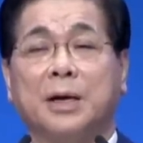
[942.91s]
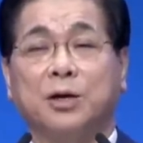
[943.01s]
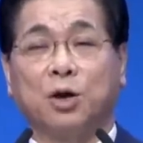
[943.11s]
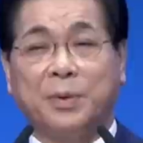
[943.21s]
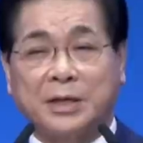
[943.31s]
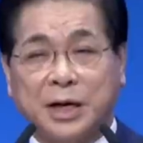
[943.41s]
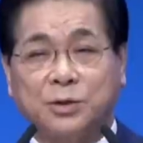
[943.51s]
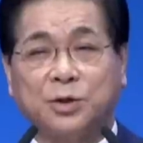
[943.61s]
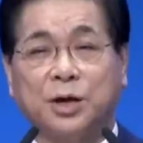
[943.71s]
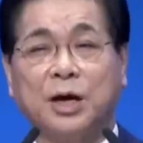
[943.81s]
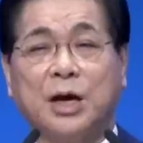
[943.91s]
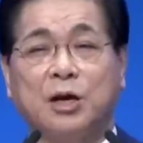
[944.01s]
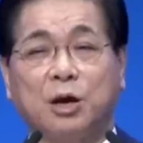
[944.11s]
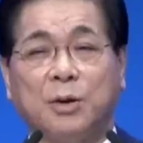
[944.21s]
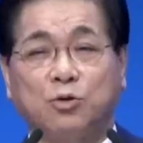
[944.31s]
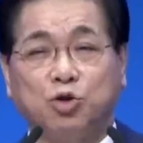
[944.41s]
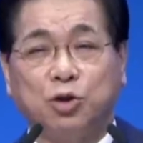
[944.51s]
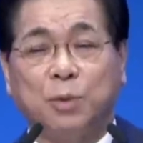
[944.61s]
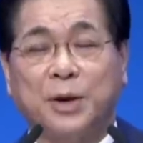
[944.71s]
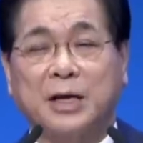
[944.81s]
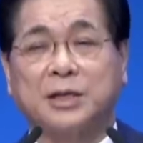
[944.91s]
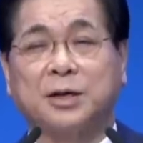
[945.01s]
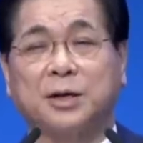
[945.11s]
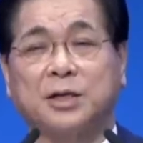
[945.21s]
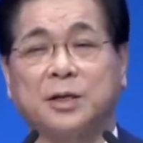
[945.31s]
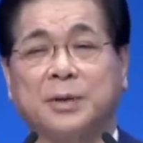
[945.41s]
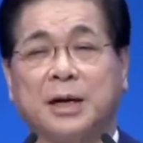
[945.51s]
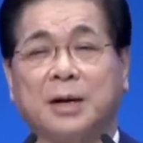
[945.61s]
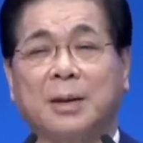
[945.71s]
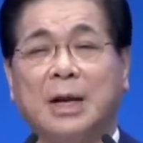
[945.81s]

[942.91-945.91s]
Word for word: 여름의 찬송이 여름의 주의를 변화시키는 것입니다.